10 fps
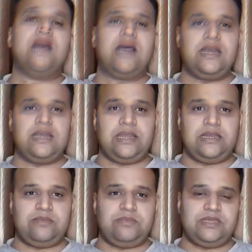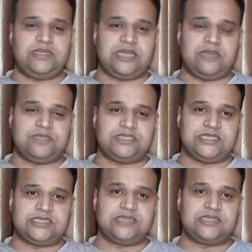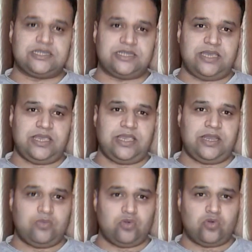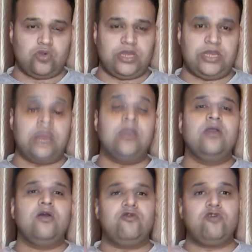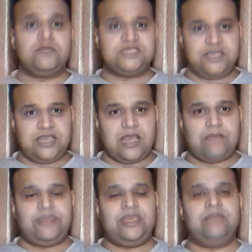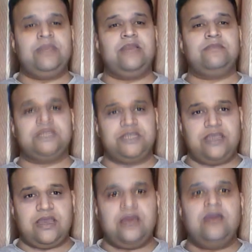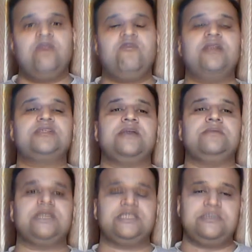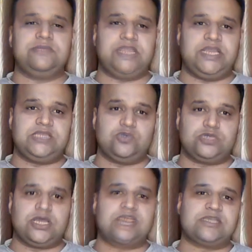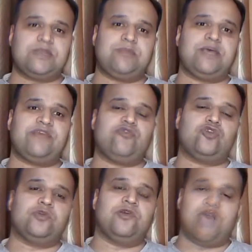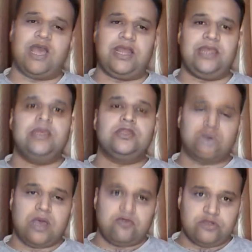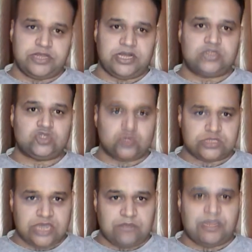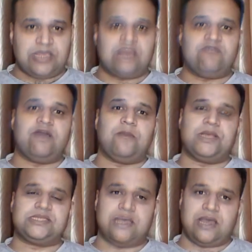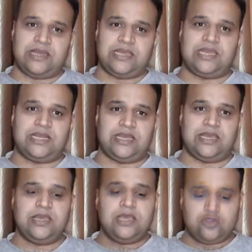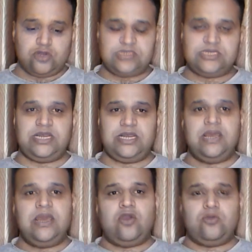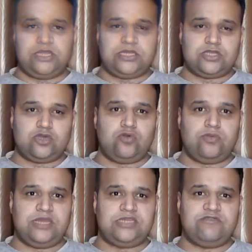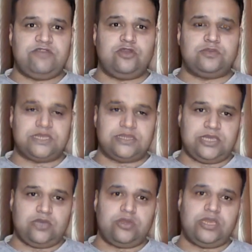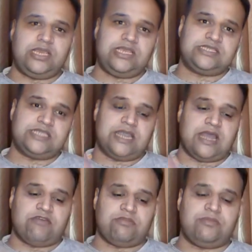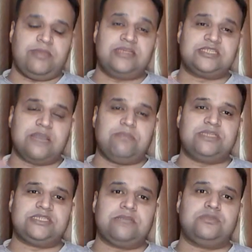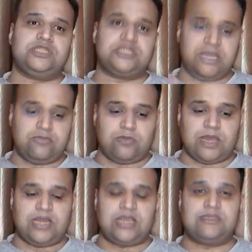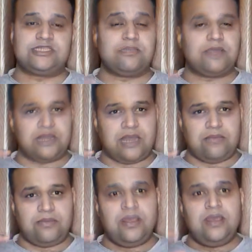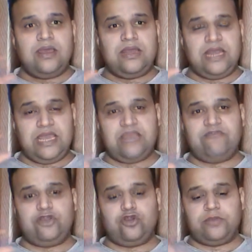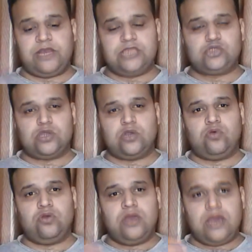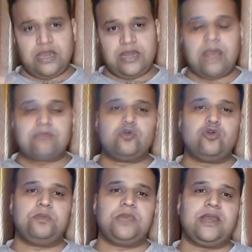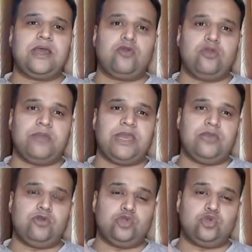ऑनलाइन भी टिकट परचेज़ कर सकते हैं इन मुल्कों के लिए और वो बजरिया आप ई मेल बजरिया व्हाट्सअप या किसी भी तरीके से उसका अक्स अपने पास फ़ोटो मंगवा लें तो आप वो टिकट यूज़ कर पाएंगे वापस आने के लिए तो नजरीन उम्मीद करता हूँ मेरी ये वीडियो पसंद आई होगी इससे अलावा भी मैं स्टेप बाई स्टेप जितने मोबाइल हैं मैं सब का नाम ले के वीडियो बना चुका हूँ अगर आपका कोई प्यारा कोई भाई कोई